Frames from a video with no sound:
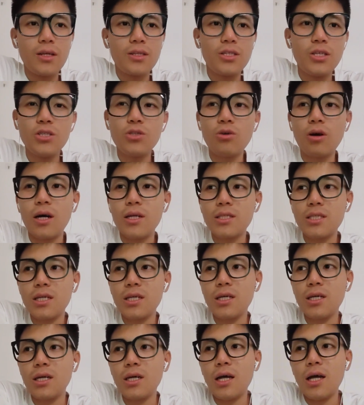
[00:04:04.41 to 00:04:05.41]
其中啊，
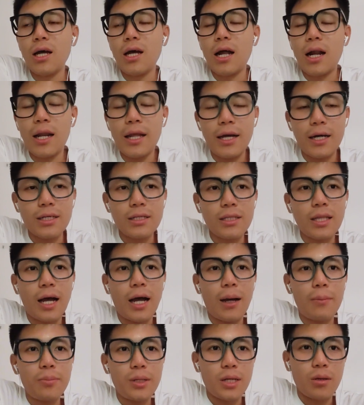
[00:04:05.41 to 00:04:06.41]
这两
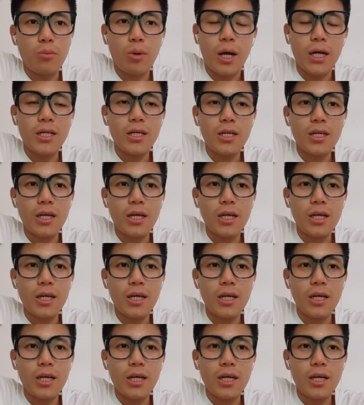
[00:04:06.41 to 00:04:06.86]
大品牌呢，